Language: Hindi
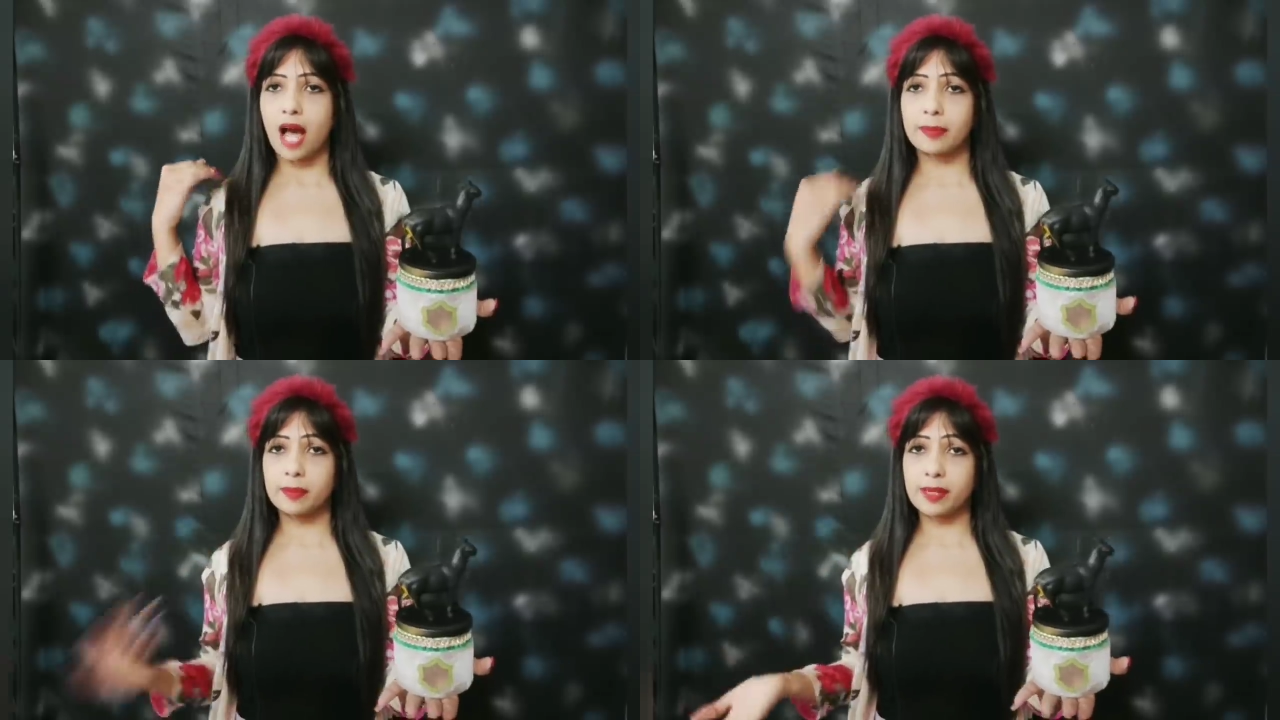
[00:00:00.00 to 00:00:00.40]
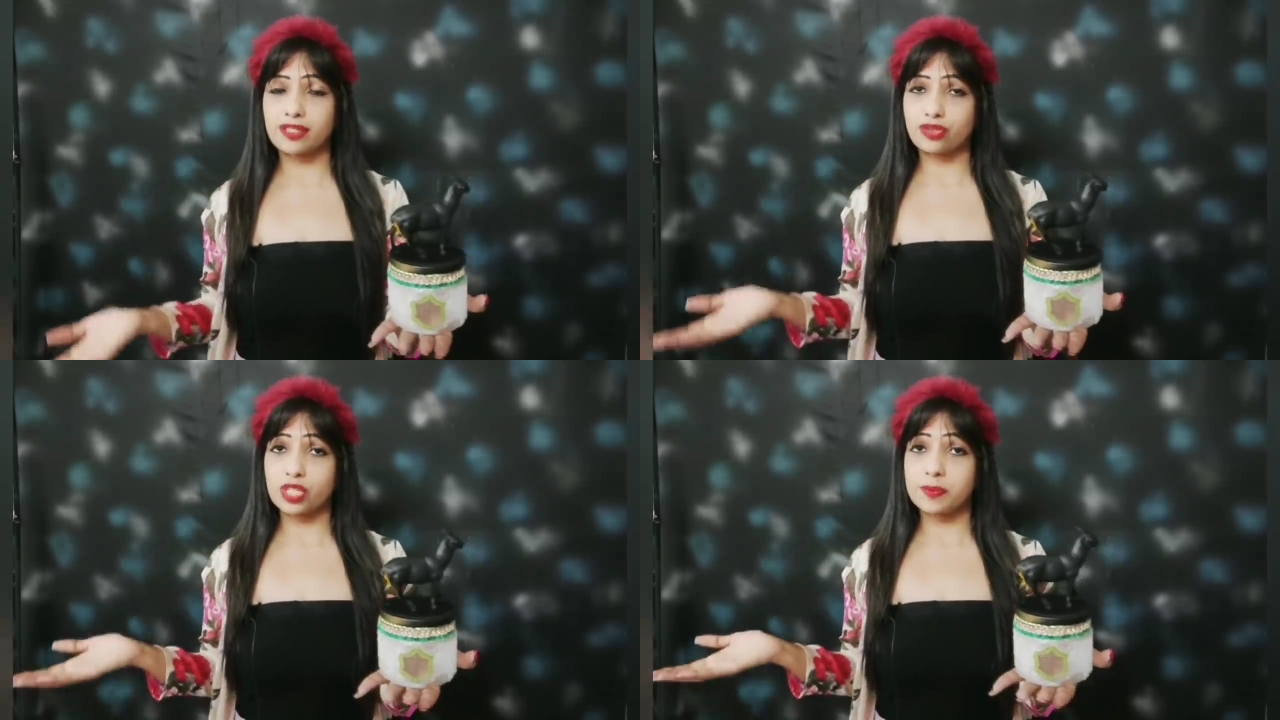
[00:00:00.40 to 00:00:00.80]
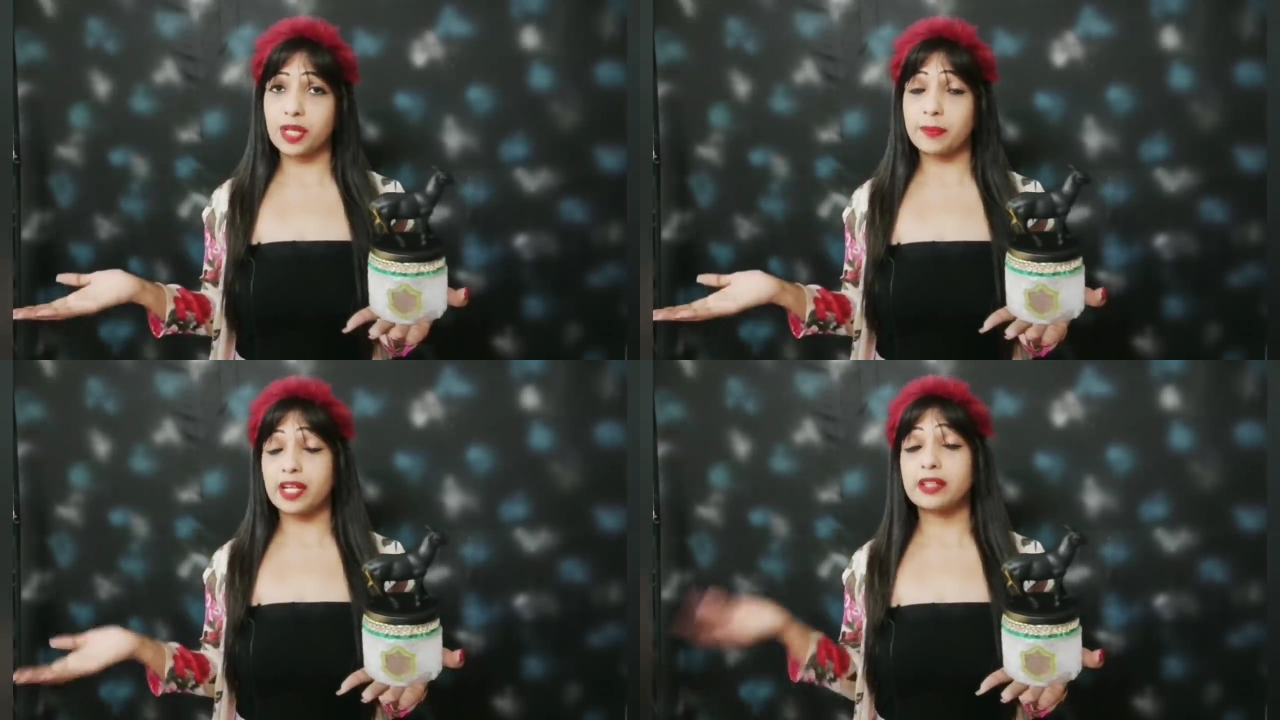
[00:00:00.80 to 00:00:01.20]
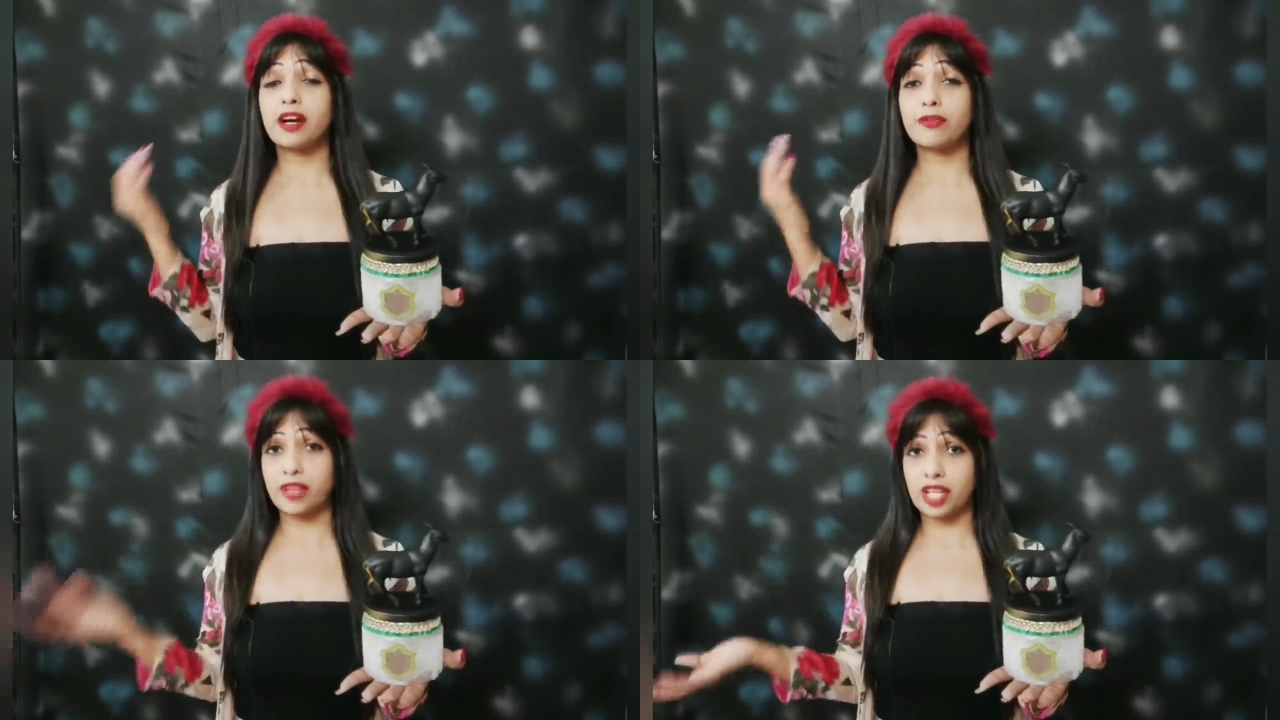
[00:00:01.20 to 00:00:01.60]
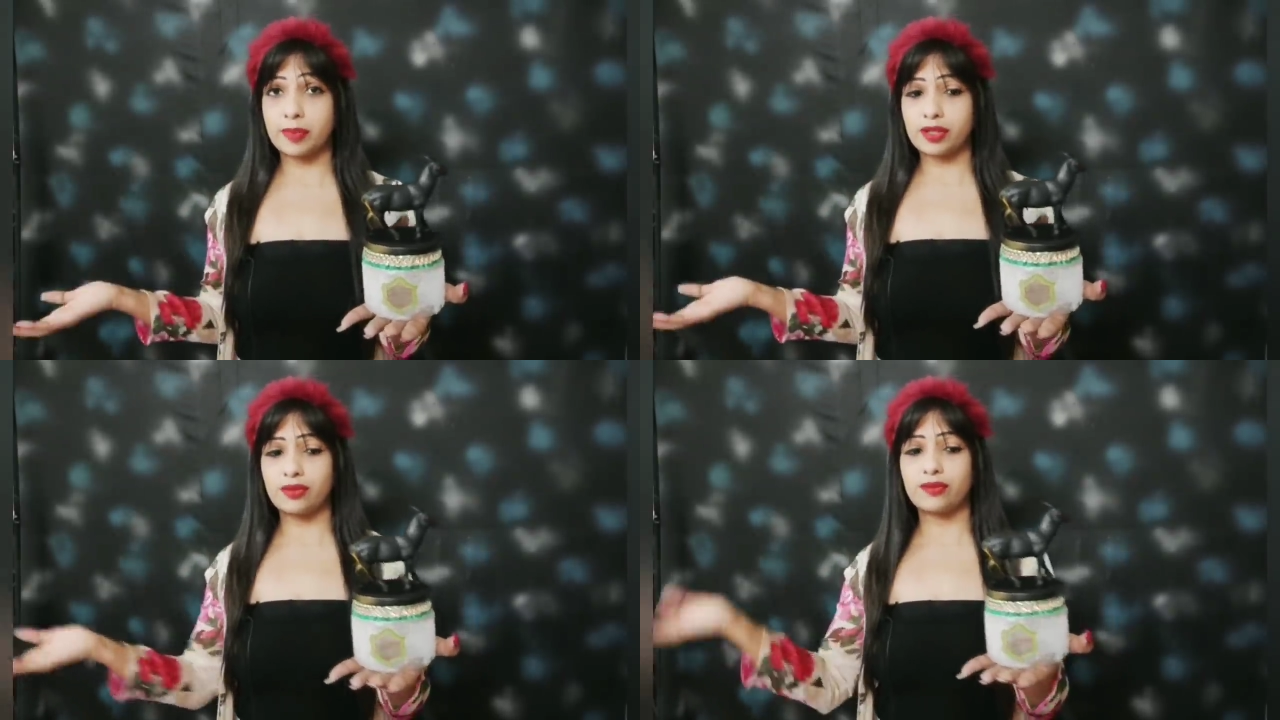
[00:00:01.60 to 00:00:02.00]
आपके पास जो स्प्रे पेंट
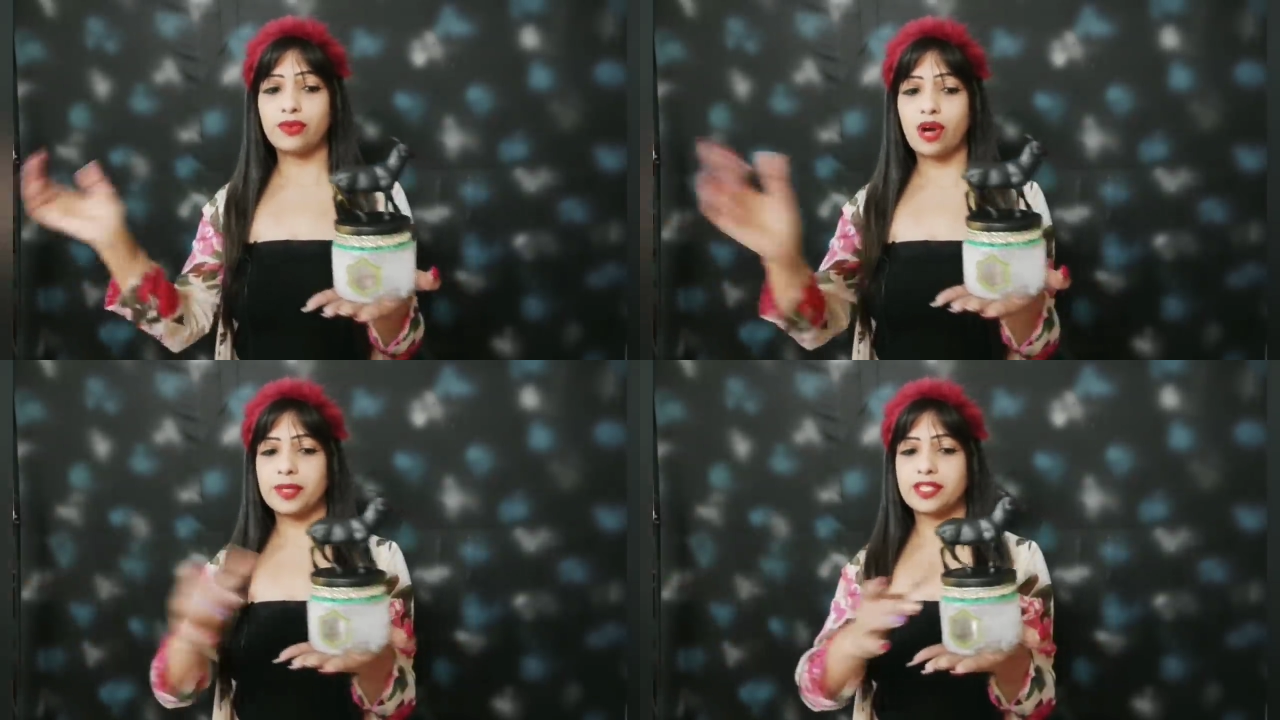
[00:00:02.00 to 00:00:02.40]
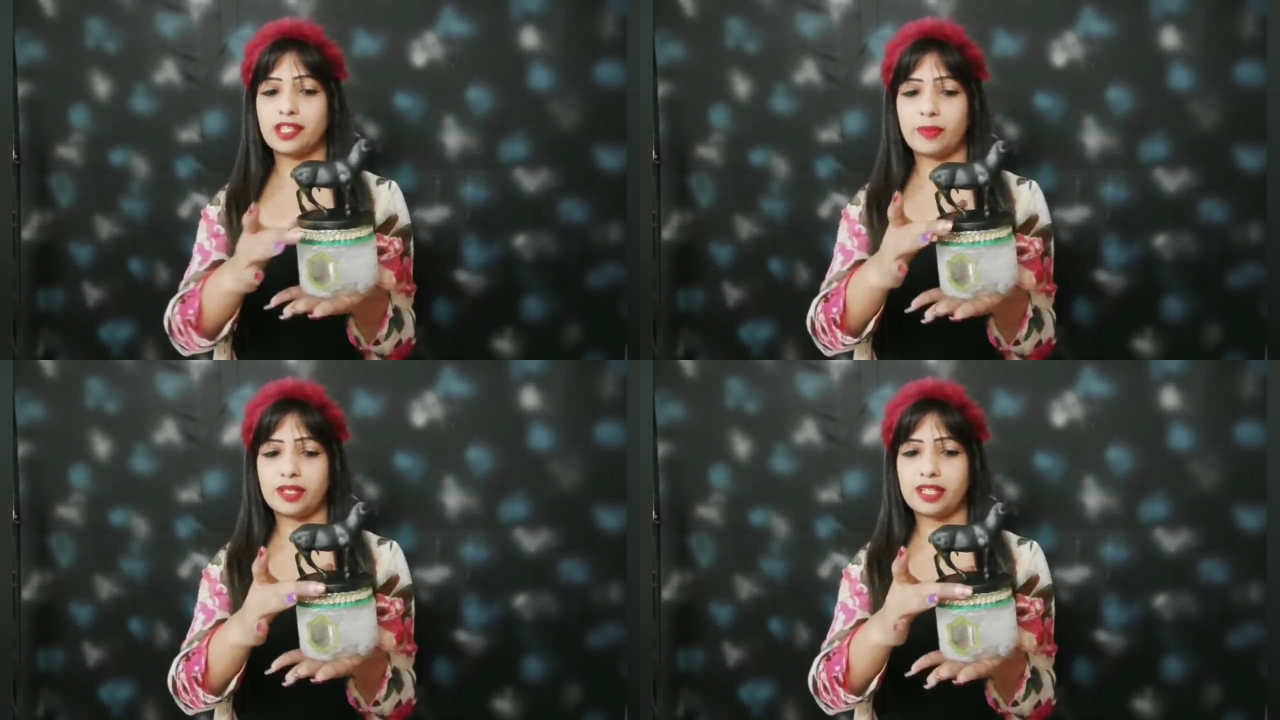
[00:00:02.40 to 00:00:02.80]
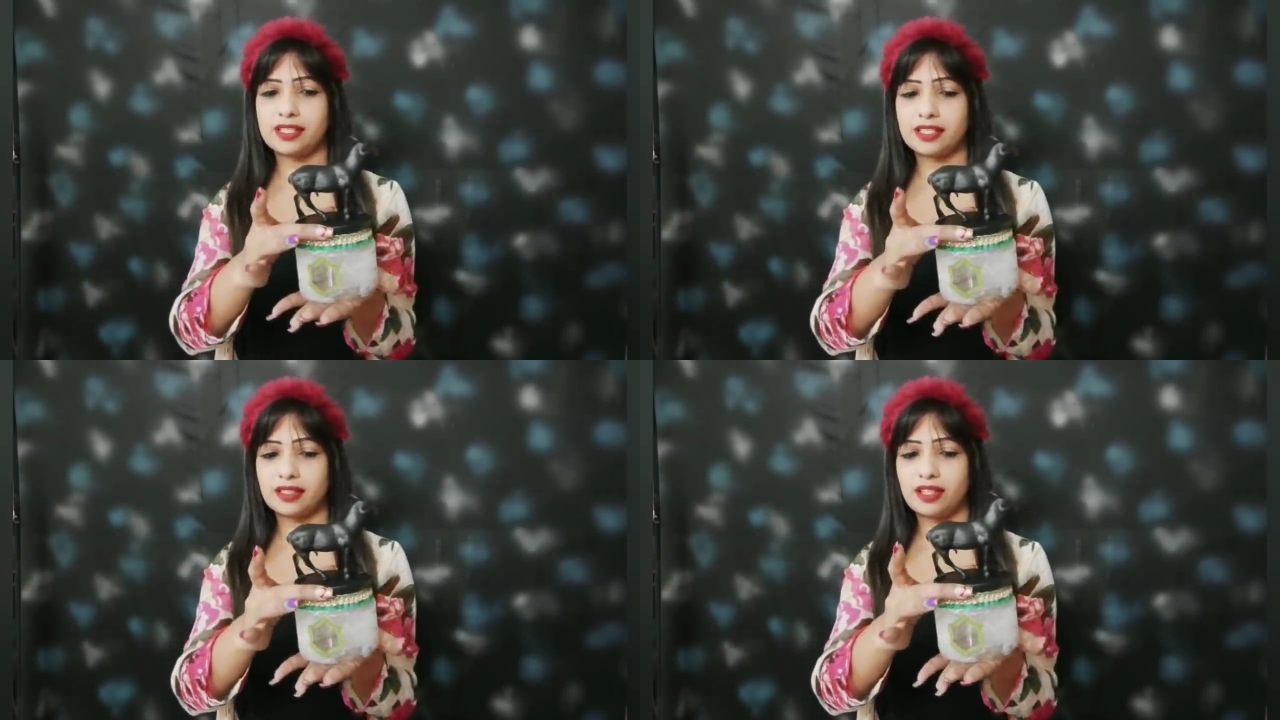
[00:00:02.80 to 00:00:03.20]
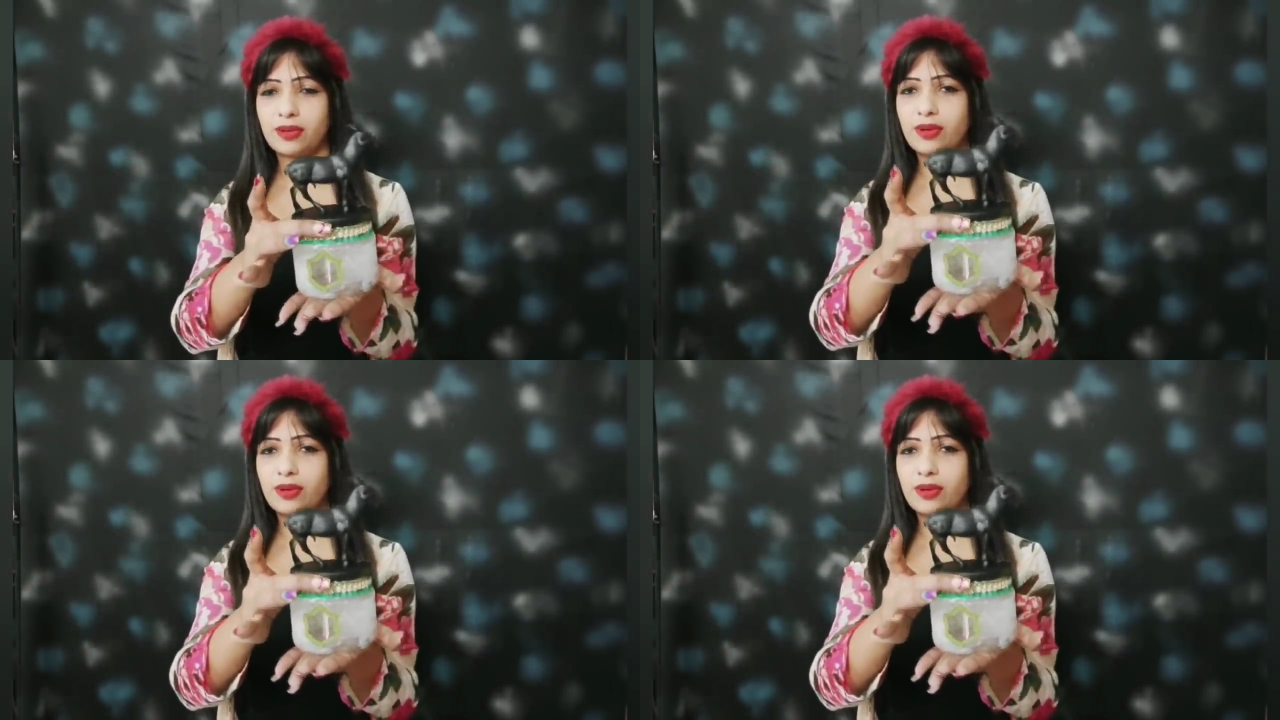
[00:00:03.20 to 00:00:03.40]
अवेलेबल हो वो आप इसके ऊपर कर सकते हो